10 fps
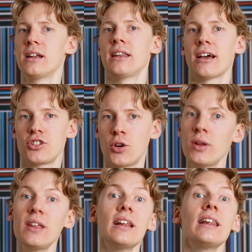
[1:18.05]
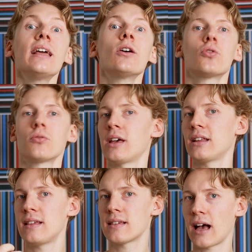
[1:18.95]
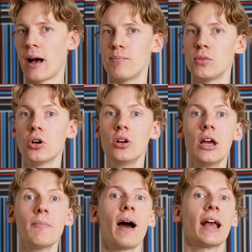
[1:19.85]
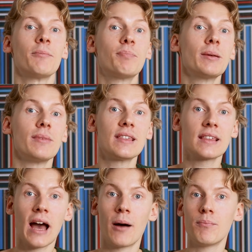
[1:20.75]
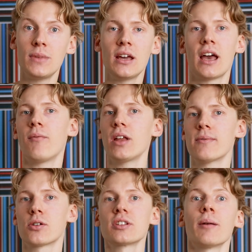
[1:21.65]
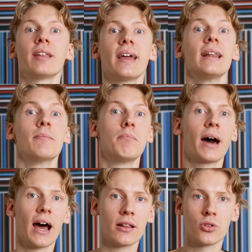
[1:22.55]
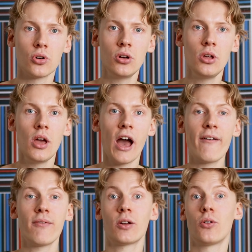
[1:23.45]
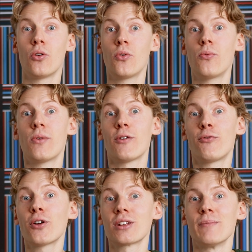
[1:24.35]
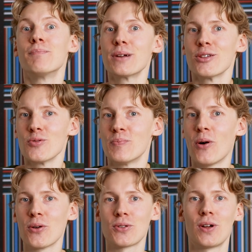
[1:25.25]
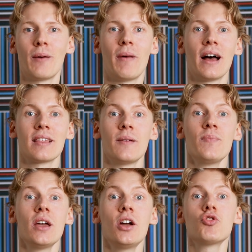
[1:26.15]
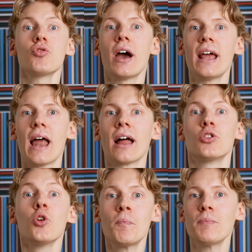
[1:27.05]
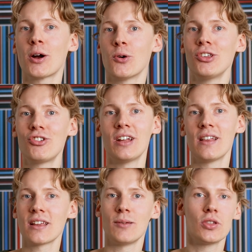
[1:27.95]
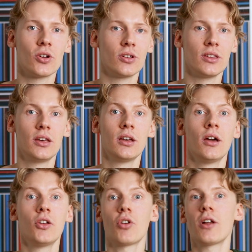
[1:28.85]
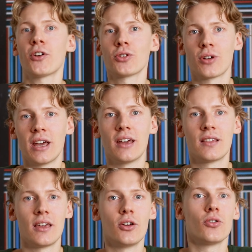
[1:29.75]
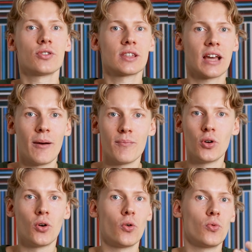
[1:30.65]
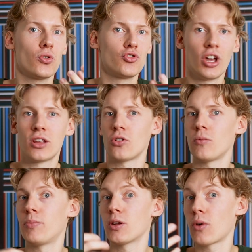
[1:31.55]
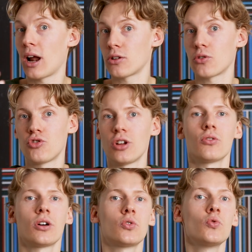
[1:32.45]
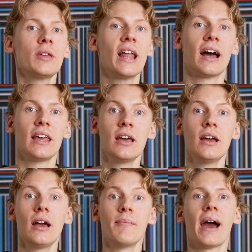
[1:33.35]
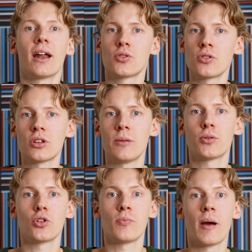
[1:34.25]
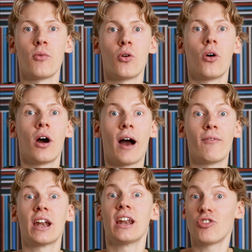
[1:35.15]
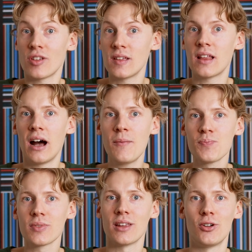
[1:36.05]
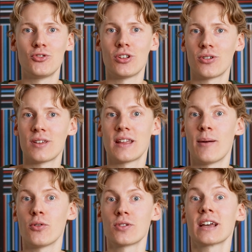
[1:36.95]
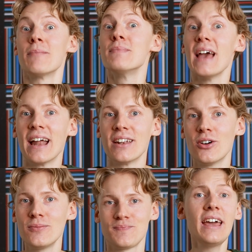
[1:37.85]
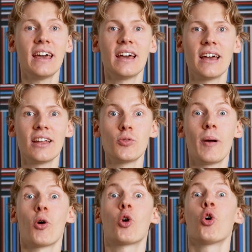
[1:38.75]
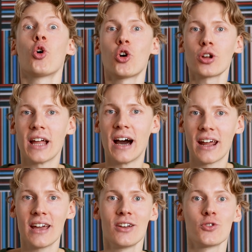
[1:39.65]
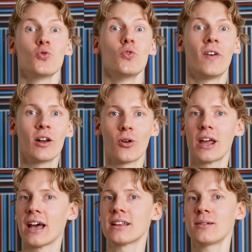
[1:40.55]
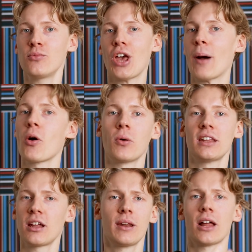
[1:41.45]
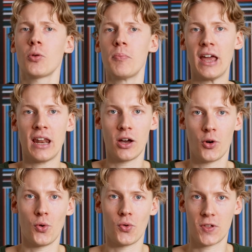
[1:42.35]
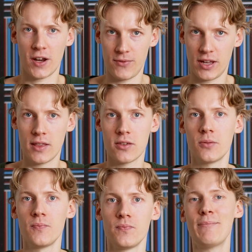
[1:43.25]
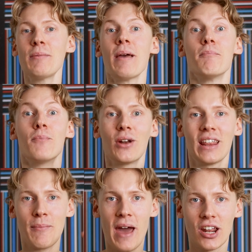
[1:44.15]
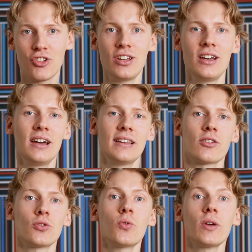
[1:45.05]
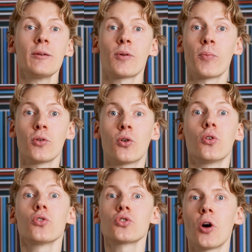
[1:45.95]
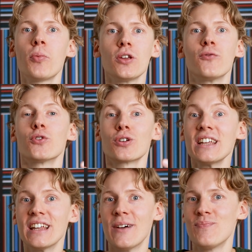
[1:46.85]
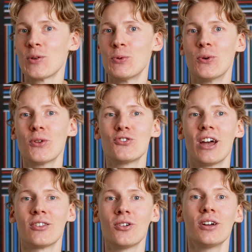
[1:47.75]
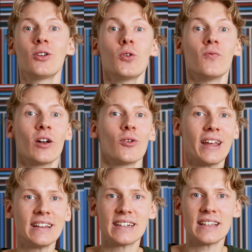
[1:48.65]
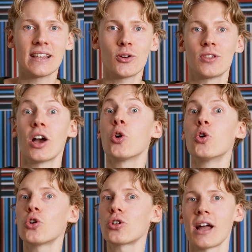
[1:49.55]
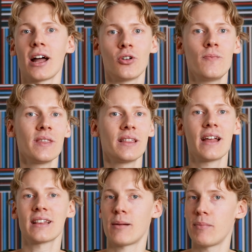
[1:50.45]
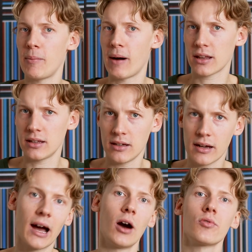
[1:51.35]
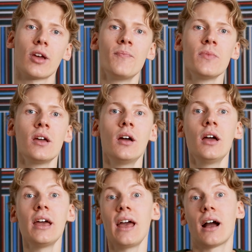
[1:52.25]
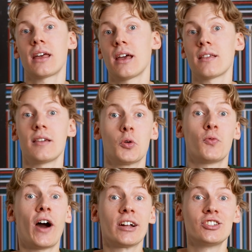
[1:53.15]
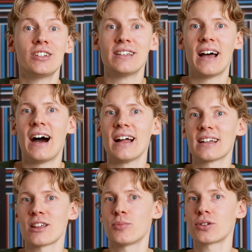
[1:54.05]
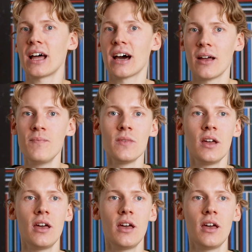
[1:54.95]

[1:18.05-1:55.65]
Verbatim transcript: Nasce quindi l'economia di scambio, ma i primi scambi che avvenivano tramite il baratto avevano un forte presupposto alla base, cioè la doppia coincidenza di bisogni, cioè il fatto che se io scambio un oggetto per un altro oggetto che tu mi dai, beh, allo stesso tempo noi dobbiamo avere necessità dell'oggetto che stiamo scambiando e eh, dobbiamo concordare sul valore che attribuiamo a quel determinato bene o servizio. Le prime monete merci nascono quindi proprio con lo scopo di fornire un oggetto il cui valore intrinseco sia concordato da entrambe le parti in causa e anche che siano facili da trasportare.